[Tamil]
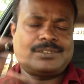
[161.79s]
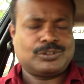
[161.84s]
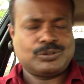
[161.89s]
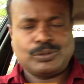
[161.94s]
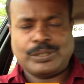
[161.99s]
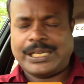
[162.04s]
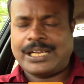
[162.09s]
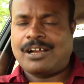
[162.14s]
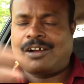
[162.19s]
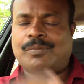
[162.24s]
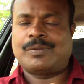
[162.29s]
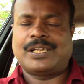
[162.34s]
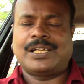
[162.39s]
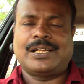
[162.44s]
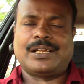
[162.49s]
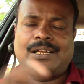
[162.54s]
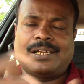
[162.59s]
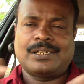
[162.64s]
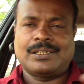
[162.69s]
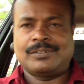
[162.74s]
சூரி காமெடி
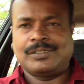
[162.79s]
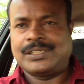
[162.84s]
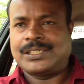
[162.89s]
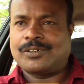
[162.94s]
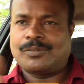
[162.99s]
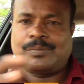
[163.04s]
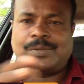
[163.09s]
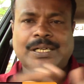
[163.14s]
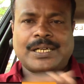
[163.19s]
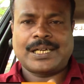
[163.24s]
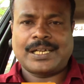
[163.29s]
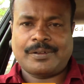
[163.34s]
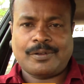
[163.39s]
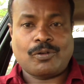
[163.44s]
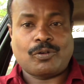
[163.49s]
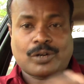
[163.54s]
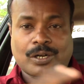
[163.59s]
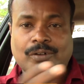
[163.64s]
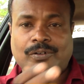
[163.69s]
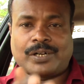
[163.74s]
அது வந்து ரொம்ப நல்லாவே
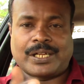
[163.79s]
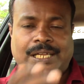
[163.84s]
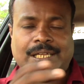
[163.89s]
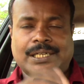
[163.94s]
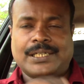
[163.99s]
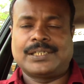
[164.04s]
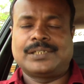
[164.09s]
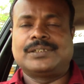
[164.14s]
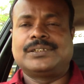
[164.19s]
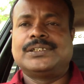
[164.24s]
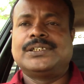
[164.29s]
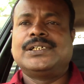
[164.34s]
ஒர்க் அவுட் ஆகிருக்கு